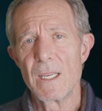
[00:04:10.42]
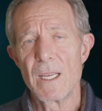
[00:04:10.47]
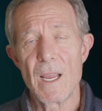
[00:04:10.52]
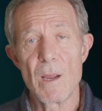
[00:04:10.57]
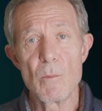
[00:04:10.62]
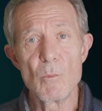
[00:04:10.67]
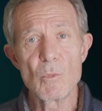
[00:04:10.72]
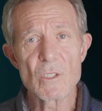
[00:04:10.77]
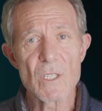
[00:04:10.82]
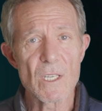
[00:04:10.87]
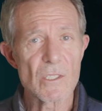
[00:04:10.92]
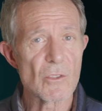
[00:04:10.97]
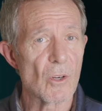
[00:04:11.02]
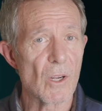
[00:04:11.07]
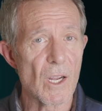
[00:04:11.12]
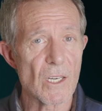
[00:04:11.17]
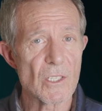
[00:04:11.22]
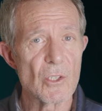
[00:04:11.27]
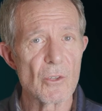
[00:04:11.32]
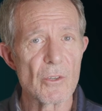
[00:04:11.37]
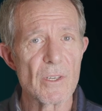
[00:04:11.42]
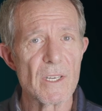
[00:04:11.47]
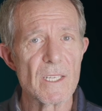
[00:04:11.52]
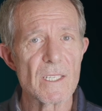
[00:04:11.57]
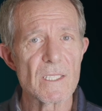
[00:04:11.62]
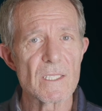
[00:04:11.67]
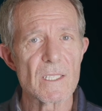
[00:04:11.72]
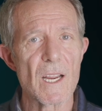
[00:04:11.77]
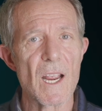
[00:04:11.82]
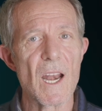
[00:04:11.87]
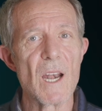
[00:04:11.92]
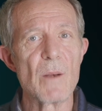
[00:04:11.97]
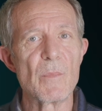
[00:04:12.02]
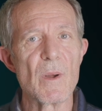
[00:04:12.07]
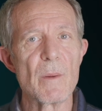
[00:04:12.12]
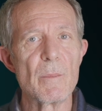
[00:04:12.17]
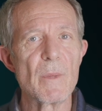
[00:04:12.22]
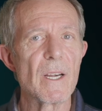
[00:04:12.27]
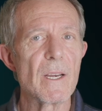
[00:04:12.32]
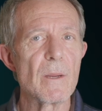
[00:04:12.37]
En muchas ocasiones, el
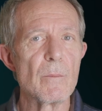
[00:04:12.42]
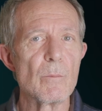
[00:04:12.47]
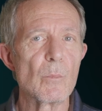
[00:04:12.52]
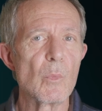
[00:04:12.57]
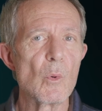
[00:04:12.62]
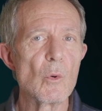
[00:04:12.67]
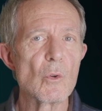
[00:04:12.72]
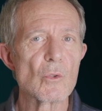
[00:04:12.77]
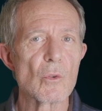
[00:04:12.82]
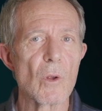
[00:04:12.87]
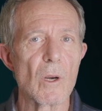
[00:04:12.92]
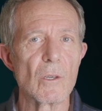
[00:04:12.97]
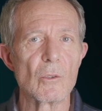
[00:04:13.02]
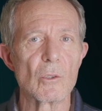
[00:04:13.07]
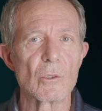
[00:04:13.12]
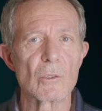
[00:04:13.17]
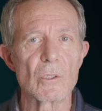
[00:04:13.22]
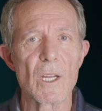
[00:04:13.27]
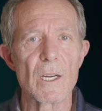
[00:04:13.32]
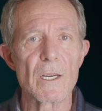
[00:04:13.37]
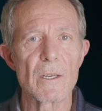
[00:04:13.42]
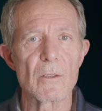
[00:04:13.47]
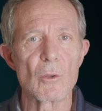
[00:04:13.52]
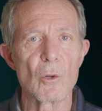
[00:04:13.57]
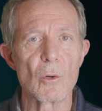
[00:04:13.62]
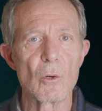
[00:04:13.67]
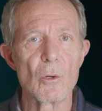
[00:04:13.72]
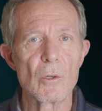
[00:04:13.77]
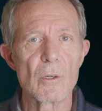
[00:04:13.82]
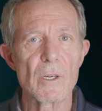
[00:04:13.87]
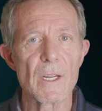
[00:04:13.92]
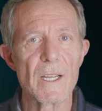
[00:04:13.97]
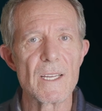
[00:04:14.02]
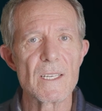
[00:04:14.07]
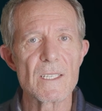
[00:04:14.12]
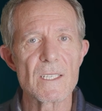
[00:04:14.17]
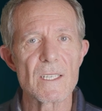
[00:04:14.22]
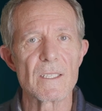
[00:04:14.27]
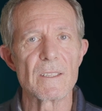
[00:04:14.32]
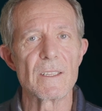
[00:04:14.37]
primer impulso al notar dolor
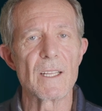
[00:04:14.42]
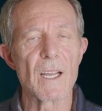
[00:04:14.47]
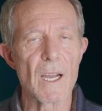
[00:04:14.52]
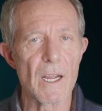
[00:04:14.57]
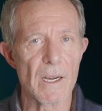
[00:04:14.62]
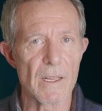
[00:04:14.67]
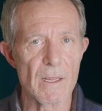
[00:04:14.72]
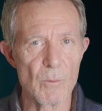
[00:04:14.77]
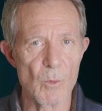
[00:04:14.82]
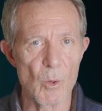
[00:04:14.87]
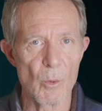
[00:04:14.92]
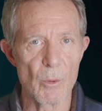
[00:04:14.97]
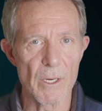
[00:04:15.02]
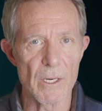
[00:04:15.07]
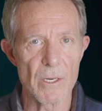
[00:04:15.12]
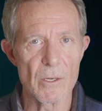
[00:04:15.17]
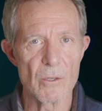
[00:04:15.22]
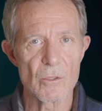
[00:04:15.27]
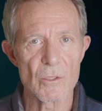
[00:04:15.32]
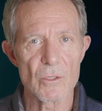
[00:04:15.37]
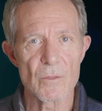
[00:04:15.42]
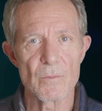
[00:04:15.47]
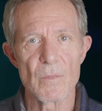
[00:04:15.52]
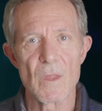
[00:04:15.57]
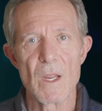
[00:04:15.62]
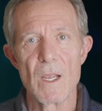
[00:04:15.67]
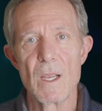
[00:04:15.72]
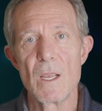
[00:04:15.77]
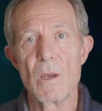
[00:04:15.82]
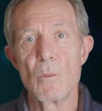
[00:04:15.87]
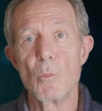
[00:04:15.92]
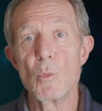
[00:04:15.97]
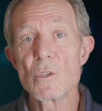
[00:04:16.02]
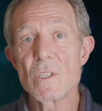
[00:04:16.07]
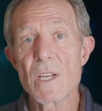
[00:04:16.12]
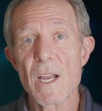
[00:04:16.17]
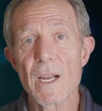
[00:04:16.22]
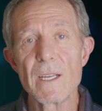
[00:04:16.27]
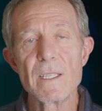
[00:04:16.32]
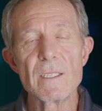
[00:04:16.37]
es dejar de movernos.
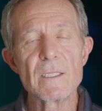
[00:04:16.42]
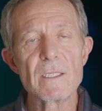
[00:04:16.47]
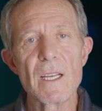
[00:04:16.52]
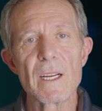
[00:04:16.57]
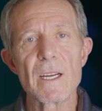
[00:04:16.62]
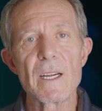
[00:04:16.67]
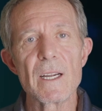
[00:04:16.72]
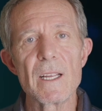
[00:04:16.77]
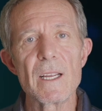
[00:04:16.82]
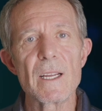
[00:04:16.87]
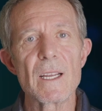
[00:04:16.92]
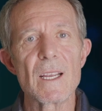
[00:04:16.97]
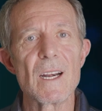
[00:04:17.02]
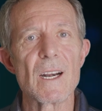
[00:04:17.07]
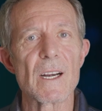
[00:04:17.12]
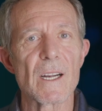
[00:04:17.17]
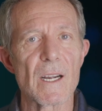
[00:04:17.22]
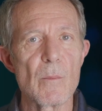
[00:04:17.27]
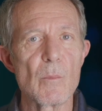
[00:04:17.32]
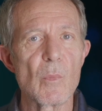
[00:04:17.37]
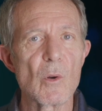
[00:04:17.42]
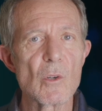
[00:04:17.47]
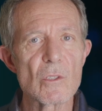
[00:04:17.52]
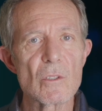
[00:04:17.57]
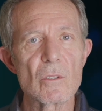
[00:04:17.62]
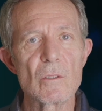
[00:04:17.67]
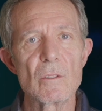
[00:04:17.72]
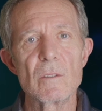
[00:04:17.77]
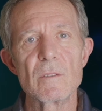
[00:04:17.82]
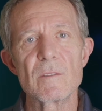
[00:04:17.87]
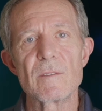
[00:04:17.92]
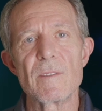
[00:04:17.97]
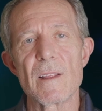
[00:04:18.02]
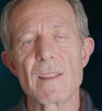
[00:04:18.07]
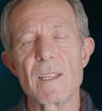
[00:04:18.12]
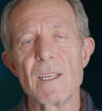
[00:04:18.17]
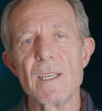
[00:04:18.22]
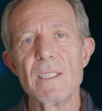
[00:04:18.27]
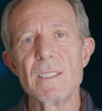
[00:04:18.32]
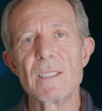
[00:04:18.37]
Mucha gente cree que el reposo
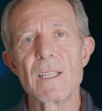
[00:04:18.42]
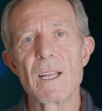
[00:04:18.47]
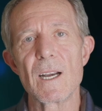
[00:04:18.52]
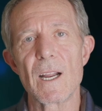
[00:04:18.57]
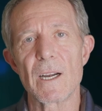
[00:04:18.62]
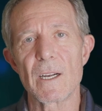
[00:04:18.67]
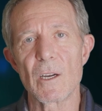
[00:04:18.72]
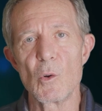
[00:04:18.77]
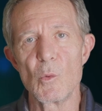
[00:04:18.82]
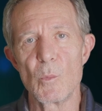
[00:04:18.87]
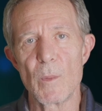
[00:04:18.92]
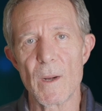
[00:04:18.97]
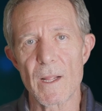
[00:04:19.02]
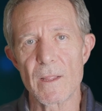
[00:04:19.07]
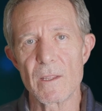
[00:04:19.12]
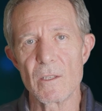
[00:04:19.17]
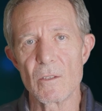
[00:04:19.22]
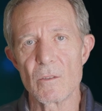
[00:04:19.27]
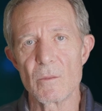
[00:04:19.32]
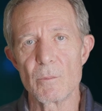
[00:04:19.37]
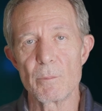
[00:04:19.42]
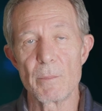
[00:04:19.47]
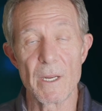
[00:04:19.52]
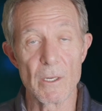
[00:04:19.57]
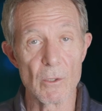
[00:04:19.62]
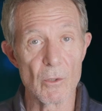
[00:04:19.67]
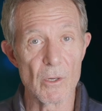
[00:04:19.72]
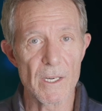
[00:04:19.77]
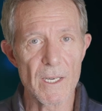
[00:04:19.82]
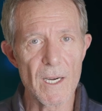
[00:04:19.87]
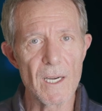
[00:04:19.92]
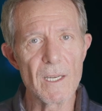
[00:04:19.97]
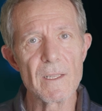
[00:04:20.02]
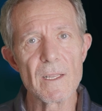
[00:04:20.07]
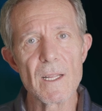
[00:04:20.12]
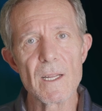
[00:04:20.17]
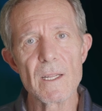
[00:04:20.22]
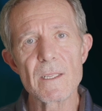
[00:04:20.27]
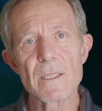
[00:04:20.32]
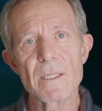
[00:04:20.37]
facilita la recuperación, pero en
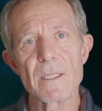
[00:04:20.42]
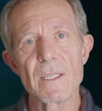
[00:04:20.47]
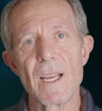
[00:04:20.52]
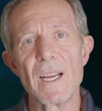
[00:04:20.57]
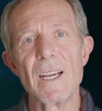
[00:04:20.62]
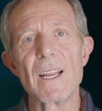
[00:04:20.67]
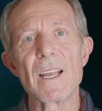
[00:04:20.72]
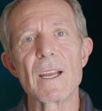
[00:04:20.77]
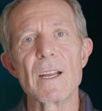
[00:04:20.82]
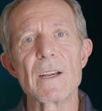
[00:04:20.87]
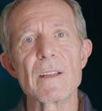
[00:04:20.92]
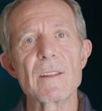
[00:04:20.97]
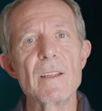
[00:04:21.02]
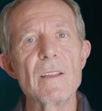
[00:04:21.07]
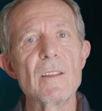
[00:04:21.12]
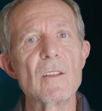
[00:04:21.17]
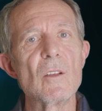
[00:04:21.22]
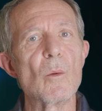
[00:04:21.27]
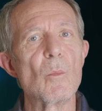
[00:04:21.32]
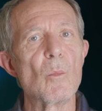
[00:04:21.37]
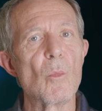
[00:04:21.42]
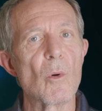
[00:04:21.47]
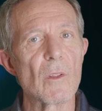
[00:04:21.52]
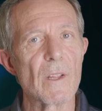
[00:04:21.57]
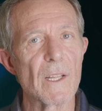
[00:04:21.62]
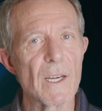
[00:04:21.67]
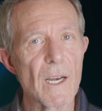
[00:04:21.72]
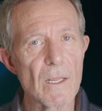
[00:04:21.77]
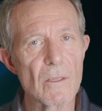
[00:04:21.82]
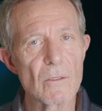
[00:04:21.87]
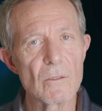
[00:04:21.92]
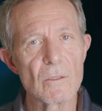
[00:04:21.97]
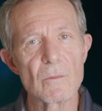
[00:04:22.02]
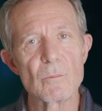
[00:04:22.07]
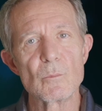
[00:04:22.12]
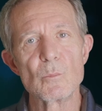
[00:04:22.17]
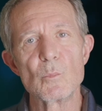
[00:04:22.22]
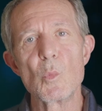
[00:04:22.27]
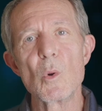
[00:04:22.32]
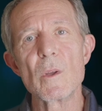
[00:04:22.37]
realidad el ejercicio moderado
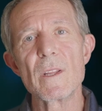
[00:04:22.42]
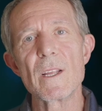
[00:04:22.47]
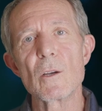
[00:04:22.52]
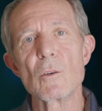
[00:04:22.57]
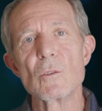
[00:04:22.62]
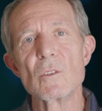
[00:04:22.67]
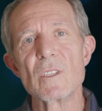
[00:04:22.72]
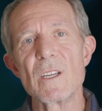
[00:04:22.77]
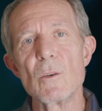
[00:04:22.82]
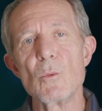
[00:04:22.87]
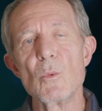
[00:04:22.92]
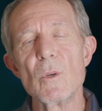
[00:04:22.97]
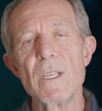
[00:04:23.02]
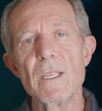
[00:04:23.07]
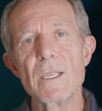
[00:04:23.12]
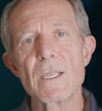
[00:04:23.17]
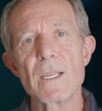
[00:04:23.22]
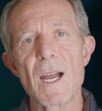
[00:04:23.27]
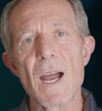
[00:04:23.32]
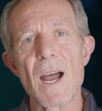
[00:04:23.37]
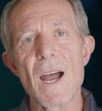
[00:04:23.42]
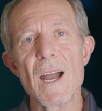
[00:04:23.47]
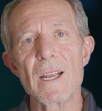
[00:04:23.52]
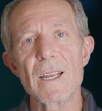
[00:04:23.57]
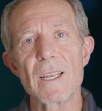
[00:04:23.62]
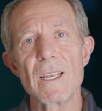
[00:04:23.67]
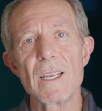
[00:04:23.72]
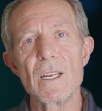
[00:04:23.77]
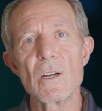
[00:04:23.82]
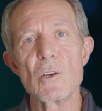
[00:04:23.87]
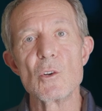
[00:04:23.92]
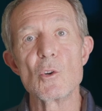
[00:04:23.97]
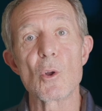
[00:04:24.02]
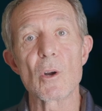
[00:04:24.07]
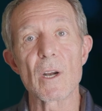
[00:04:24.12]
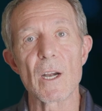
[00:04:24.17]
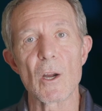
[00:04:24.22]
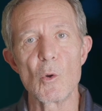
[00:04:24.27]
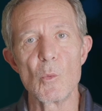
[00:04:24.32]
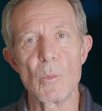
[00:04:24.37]
puede contribuir a que
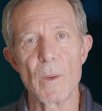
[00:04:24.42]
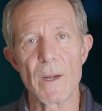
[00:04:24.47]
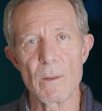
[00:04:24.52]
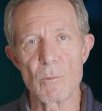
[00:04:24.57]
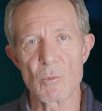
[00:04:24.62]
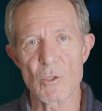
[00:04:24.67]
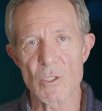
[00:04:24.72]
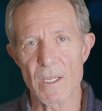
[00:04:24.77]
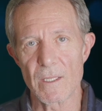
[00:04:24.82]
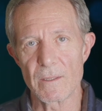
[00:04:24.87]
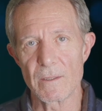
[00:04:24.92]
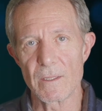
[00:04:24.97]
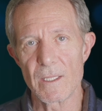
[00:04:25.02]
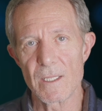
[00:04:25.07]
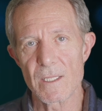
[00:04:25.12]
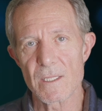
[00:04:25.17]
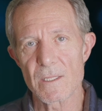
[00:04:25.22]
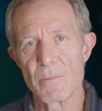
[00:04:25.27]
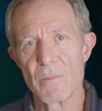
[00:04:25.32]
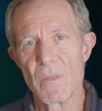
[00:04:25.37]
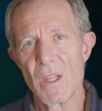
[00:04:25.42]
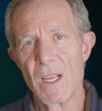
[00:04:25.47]
nos recuperemos antes.